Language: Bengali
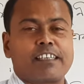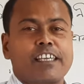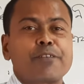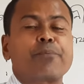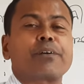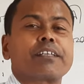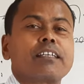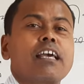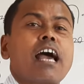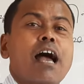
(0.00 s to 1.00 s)
এরপরে
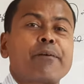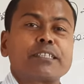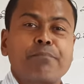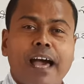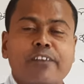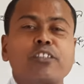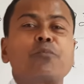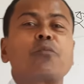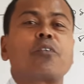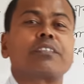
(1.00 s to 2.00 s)
আমাদের ভারতীয়
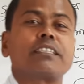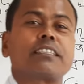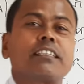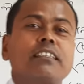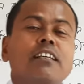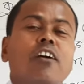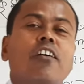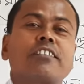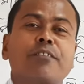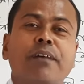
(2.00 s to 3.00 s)
উপমহাদেশে
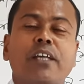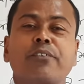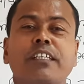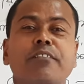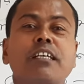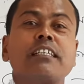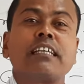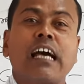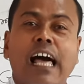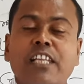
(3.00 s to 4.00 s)
অর্থাৎ ভারতের
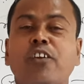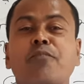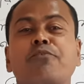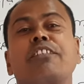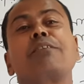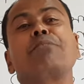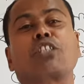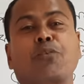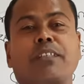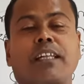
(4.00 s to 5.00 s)
আলিগড় মুসলিম
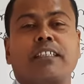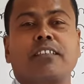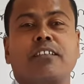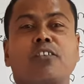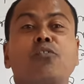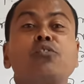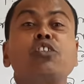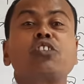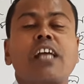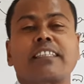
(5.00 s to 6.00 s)
বিশ্ববিদ্যালয়
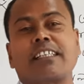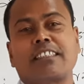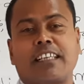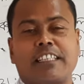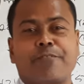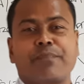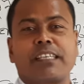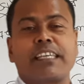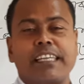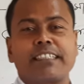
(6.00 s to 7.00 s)
উনিশশো সালে
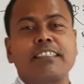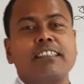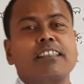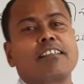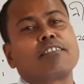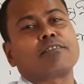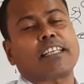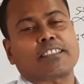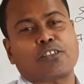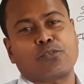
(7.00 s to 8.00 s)
এটি
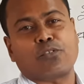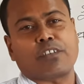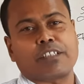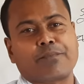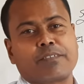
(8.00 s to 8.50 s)
যাত্রা শুরু করে